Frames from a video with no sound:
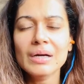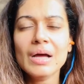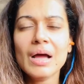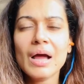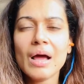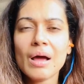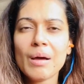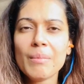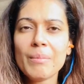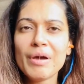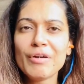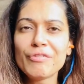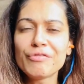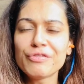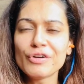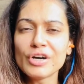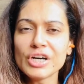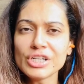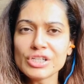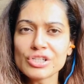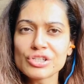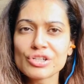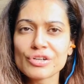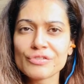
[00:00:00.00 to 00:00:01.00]
मैं
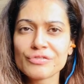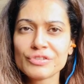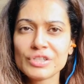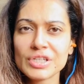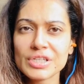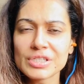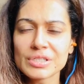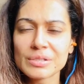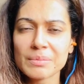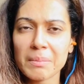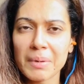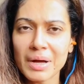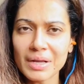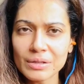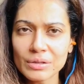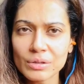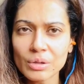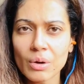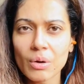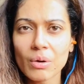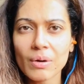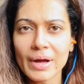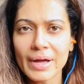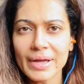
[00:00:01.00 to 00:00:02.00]
फर्स्ट ऑफ दिस मंथ
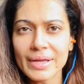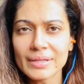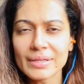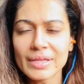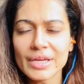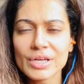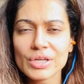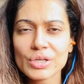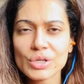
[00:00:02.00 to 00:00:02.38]
को गई थी